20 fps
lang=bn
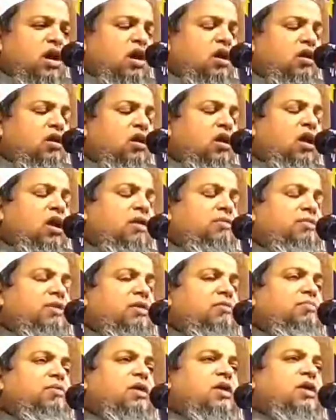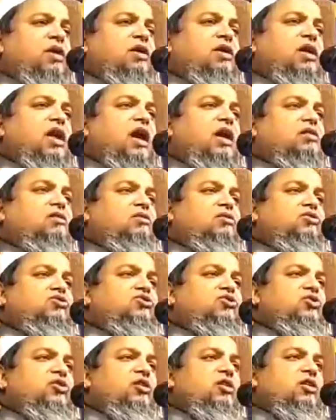আল্লাহ আমি আপনাকে
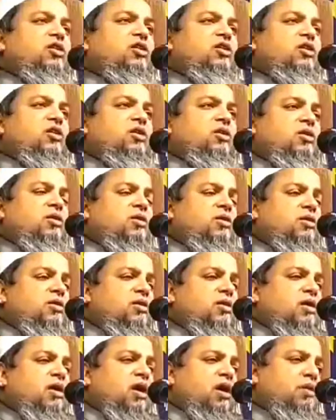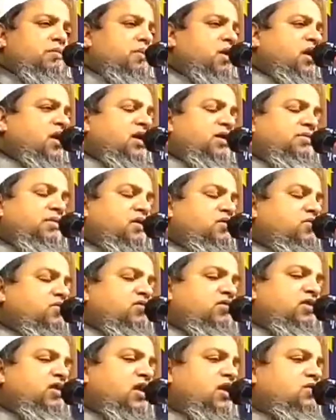ডাকতেছি আমার
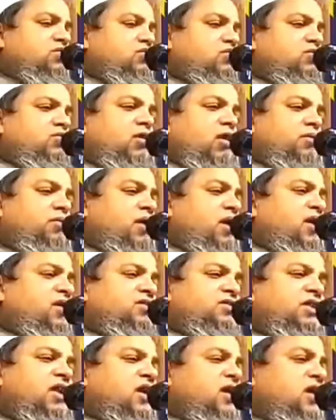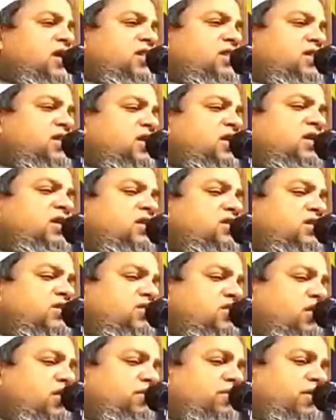ইবাদত দিয়ে তো আমার জান্নাতে
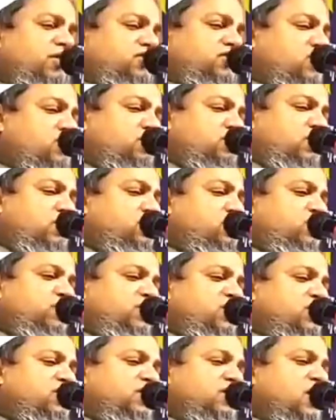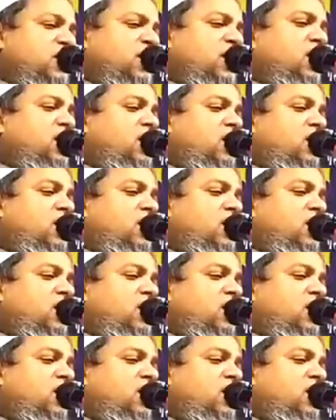যাওয়া আমার সম্ভব হইতেছে না